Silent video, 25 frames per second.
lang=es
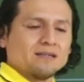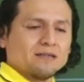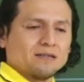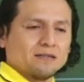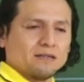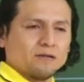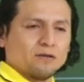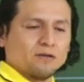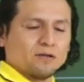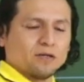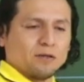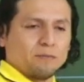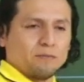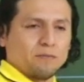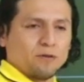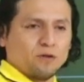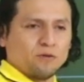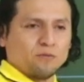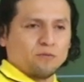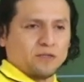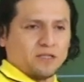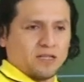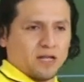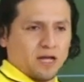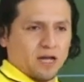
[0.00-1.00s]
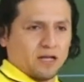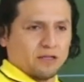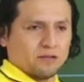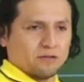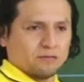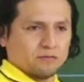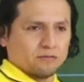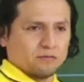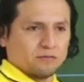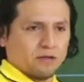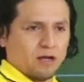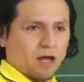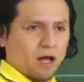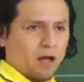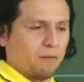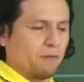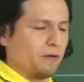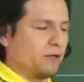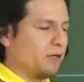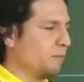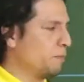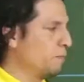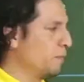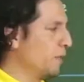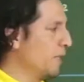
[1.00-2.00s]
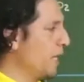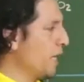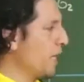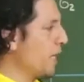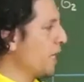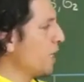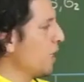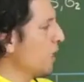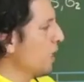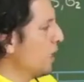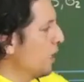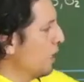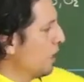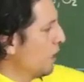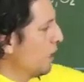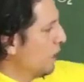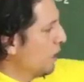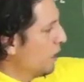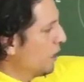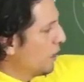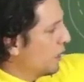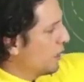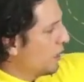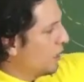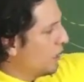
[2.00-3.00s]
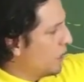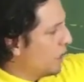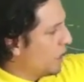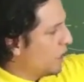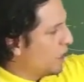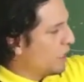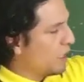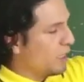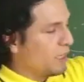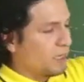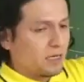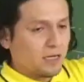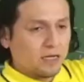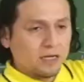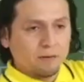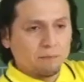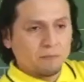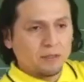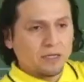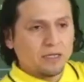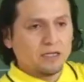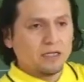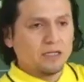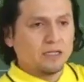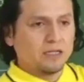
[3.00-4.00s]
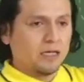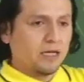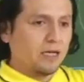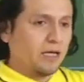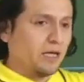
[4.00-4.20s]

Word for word: lo que me he olvidado. A ver, le, le viene de